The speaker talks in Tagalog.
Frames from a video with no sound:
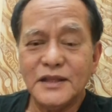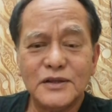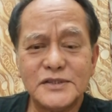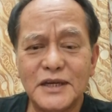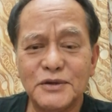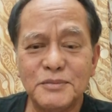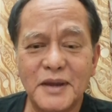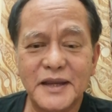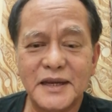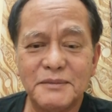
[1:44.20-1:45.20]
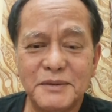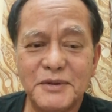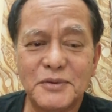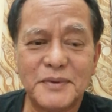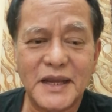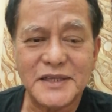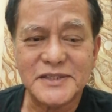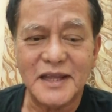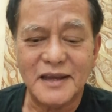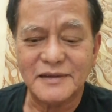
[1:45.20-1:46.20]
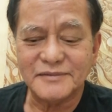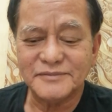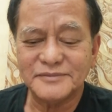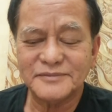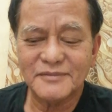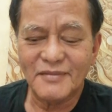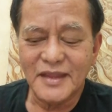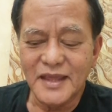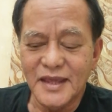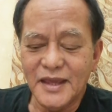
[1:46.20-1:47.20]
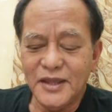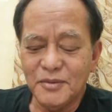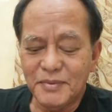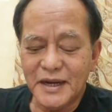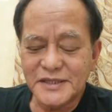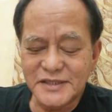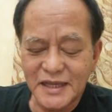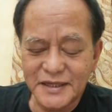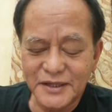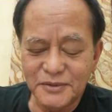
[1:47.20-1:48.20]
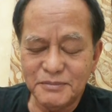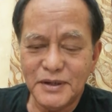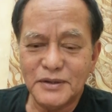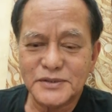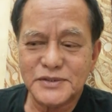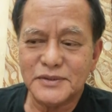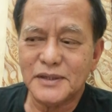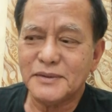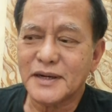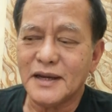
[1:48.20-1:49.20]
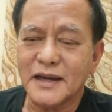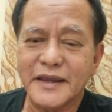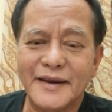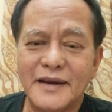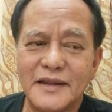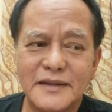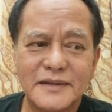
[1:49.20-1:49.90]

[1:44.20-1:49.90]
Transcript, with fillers: Doon sa likod bahay namin, meron pala isdaan. Yung pala isdaan na yun belongs to our uncle.